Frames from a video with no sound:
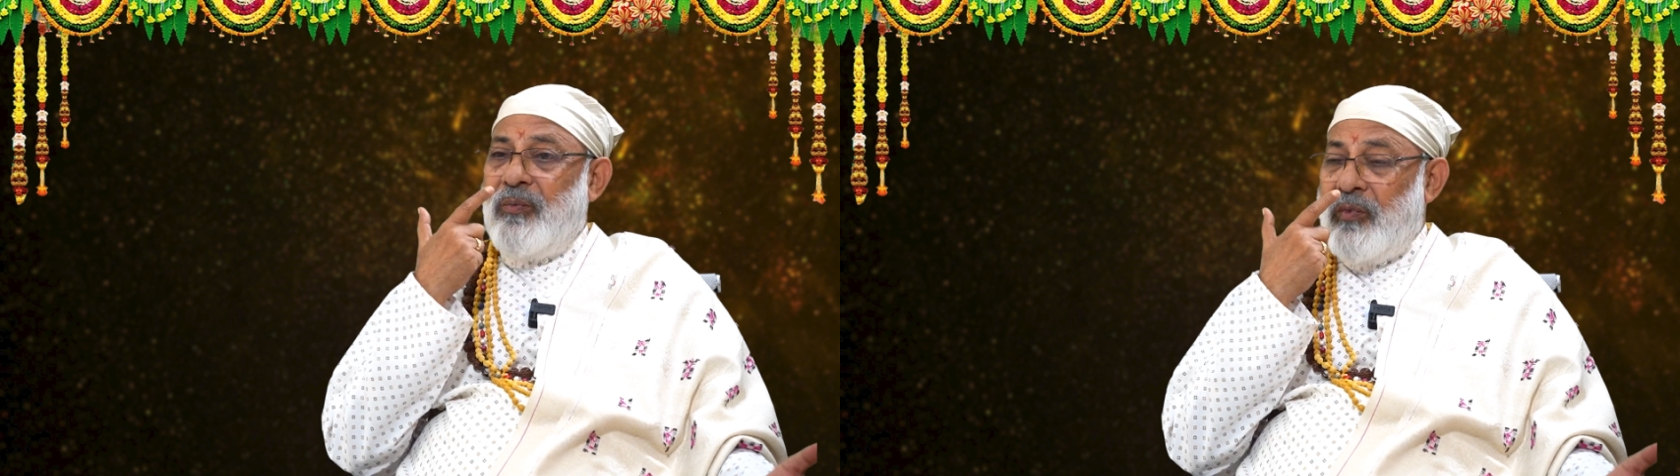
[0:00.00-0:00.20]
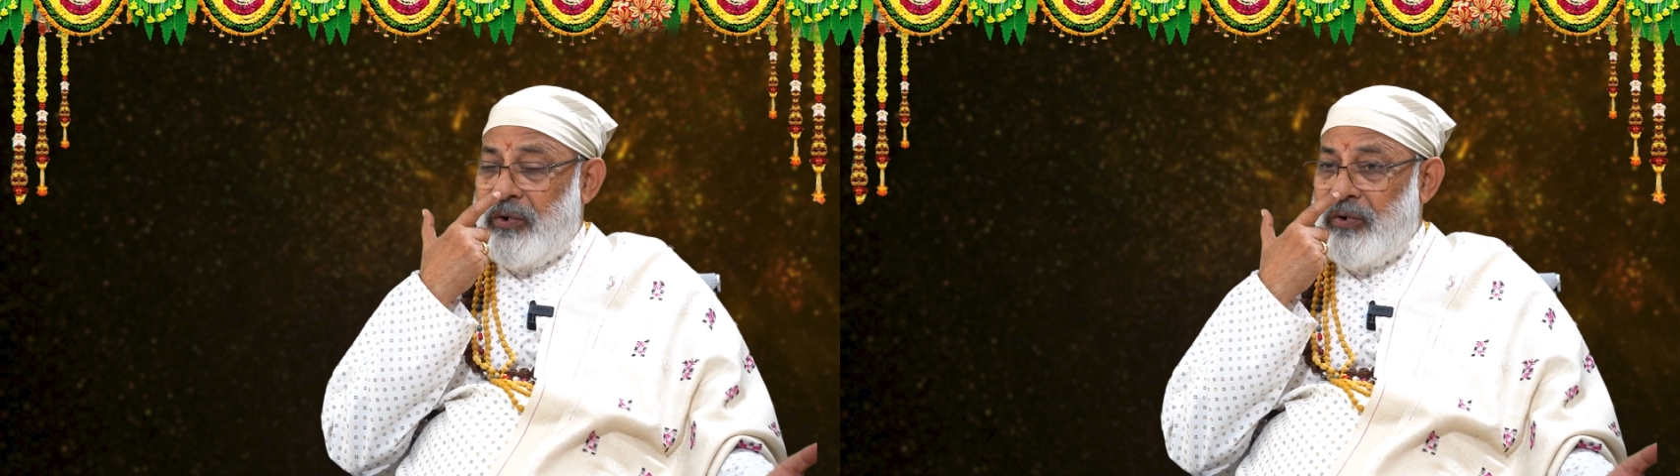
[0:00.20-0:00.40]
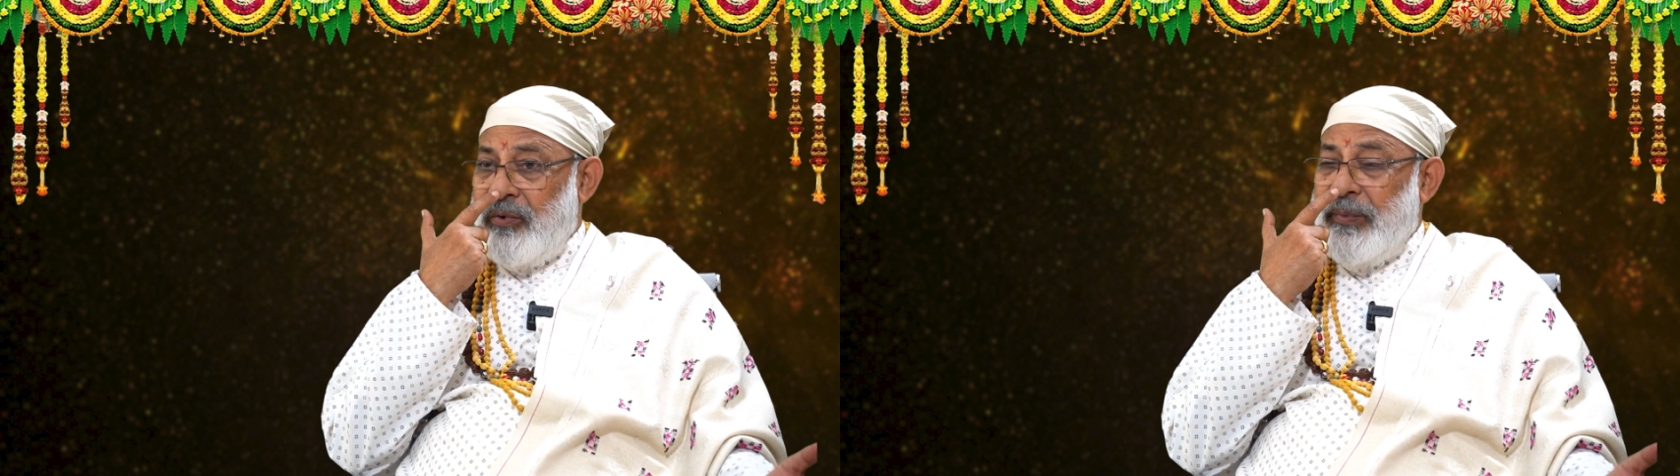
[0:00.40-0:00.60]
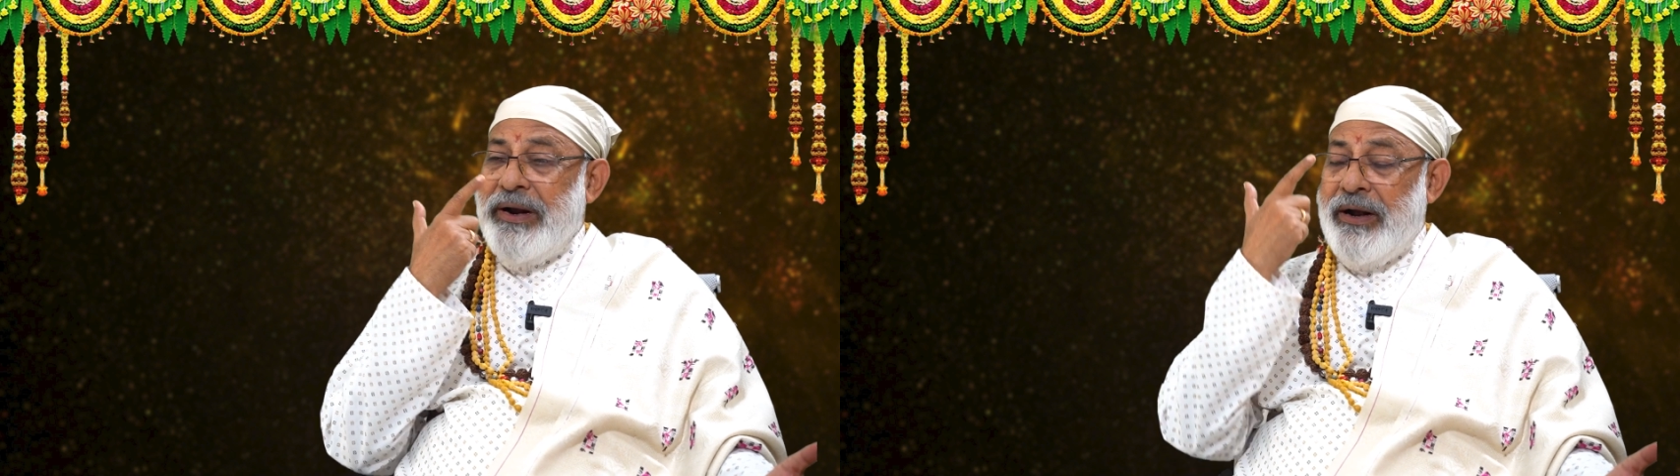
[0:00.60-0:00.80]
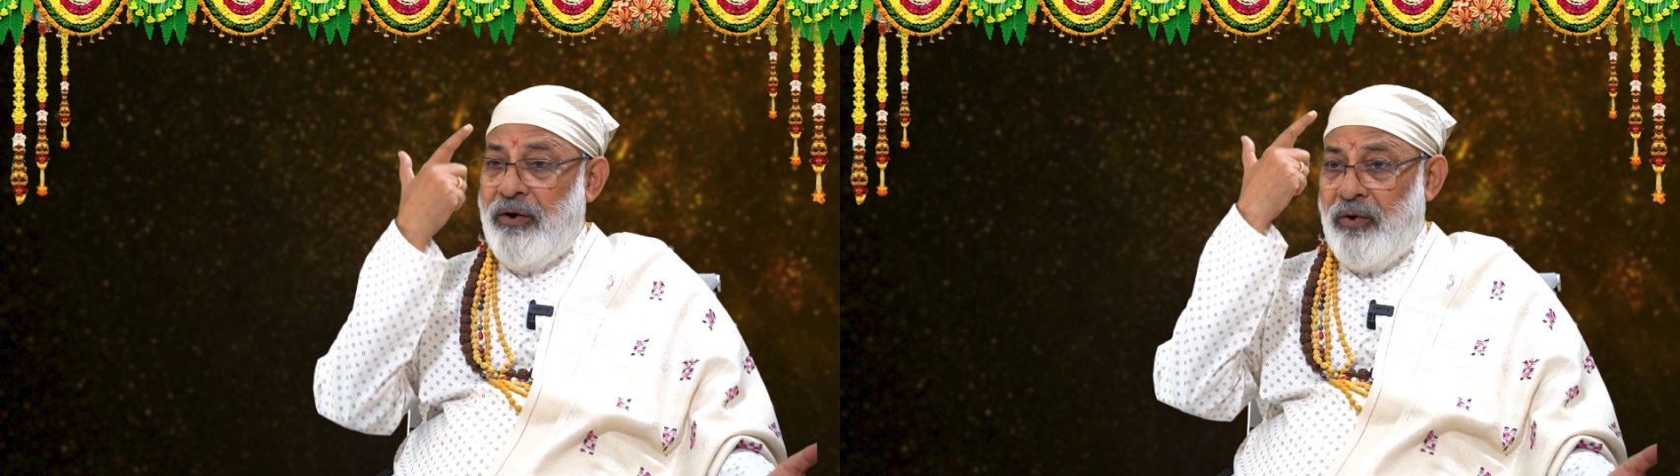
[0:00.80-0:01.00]
ముక్కు
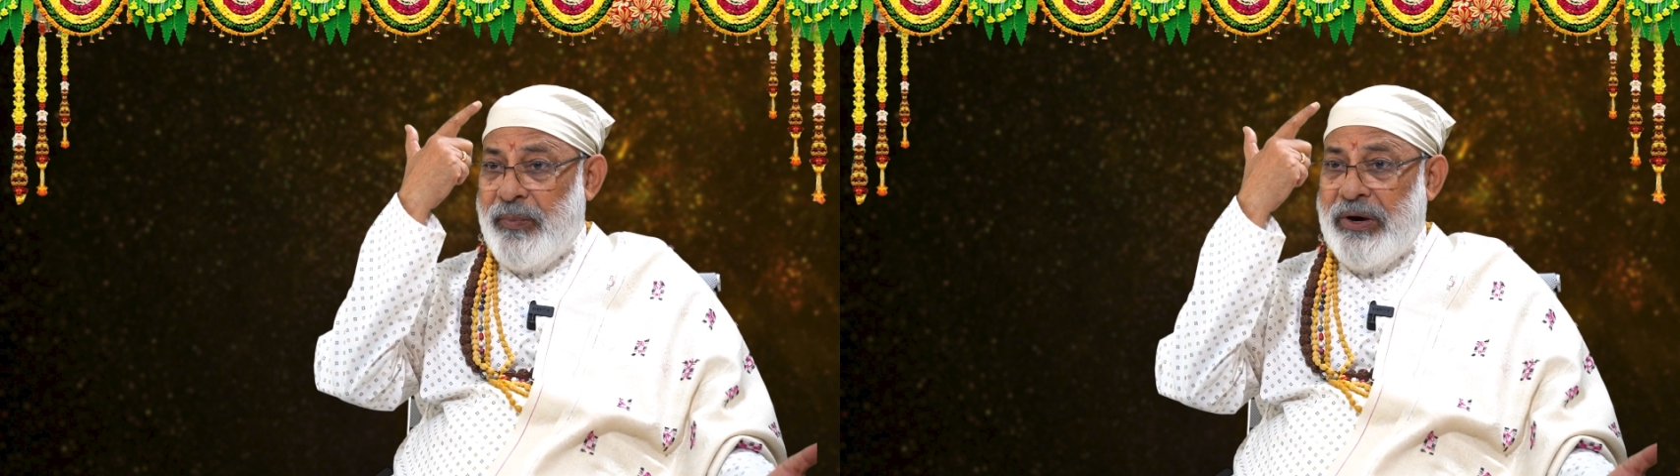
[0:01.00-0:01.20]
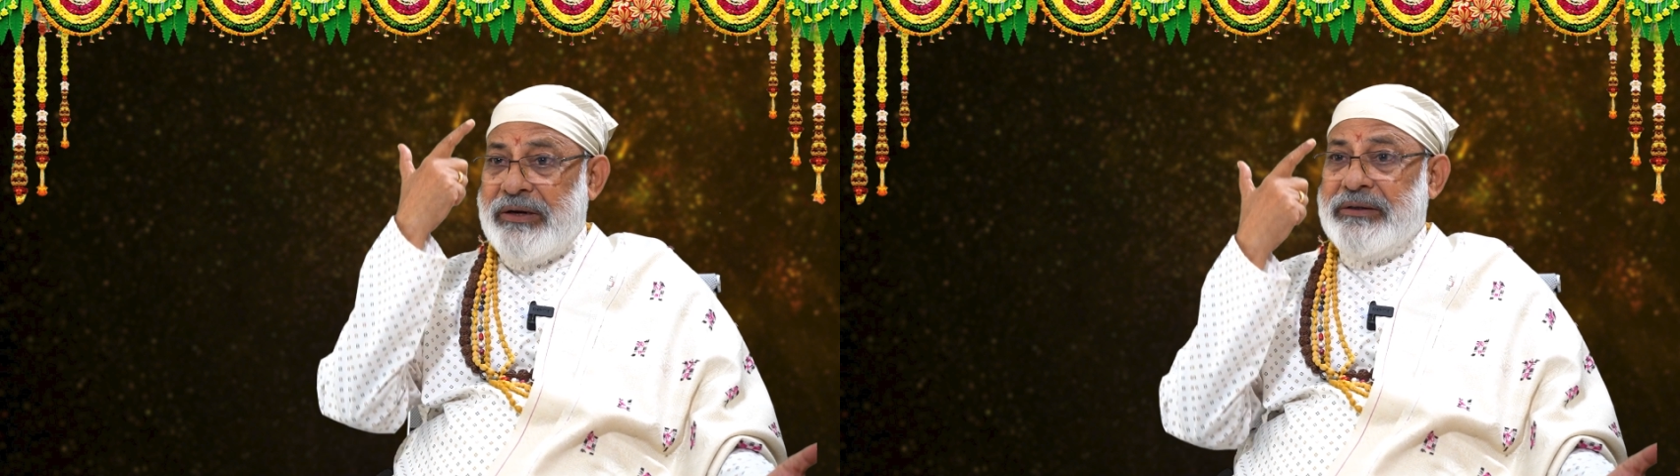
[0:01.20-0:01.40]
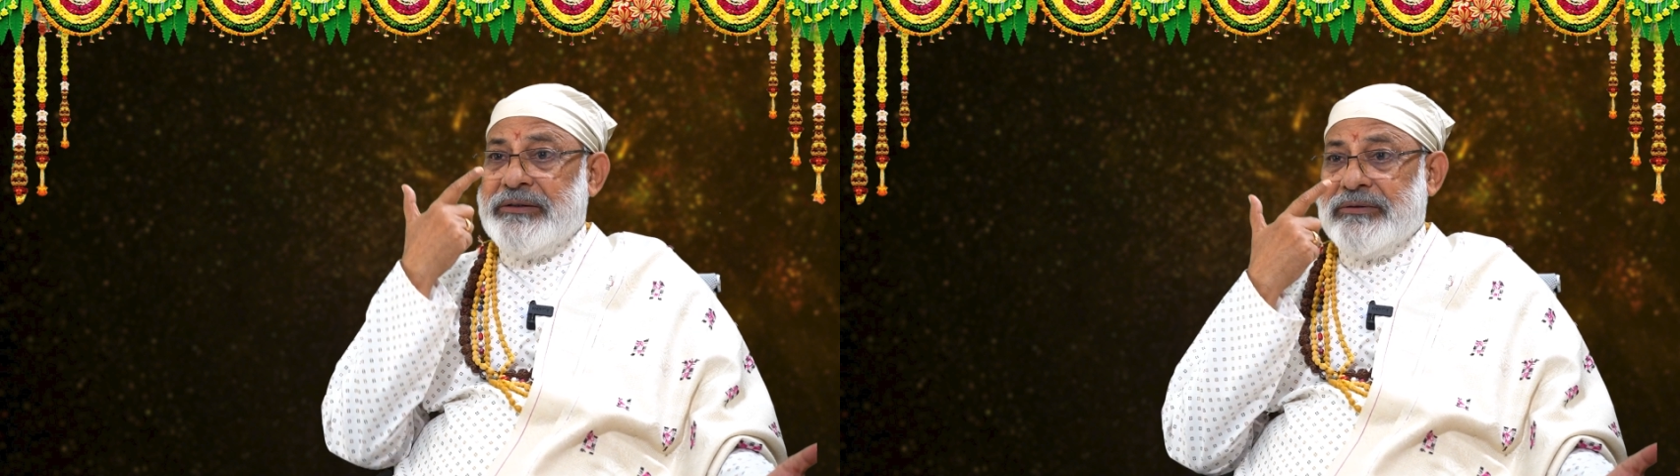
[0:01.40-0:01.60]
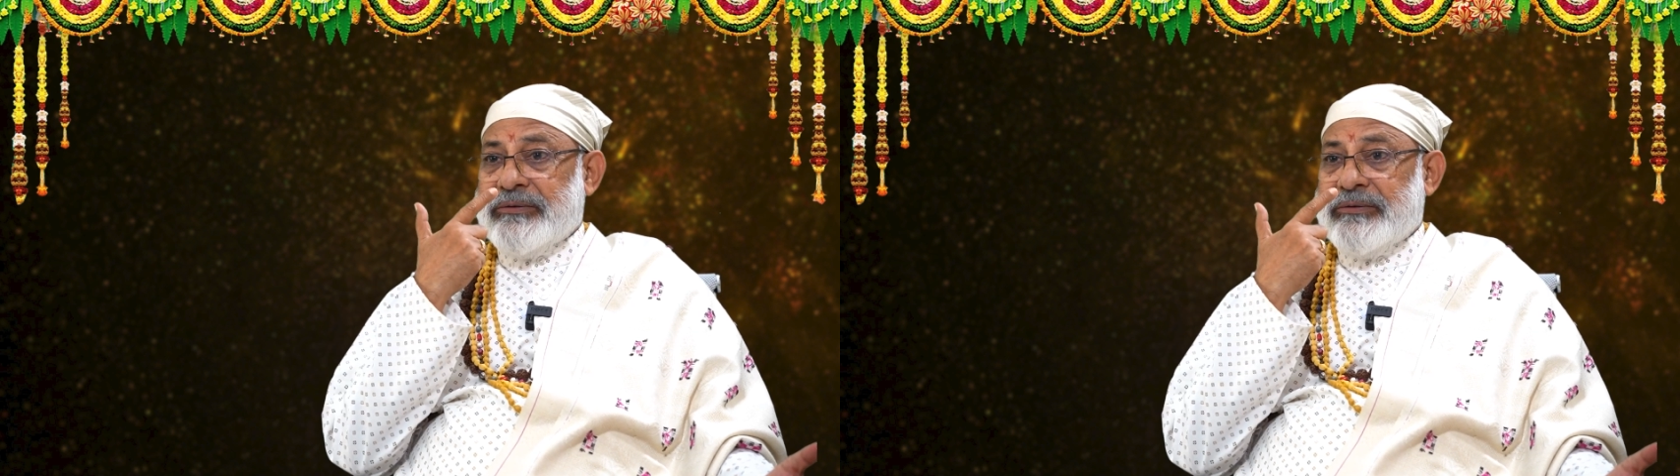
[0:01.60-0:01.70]
బ్రెయిన్లో పార్ట్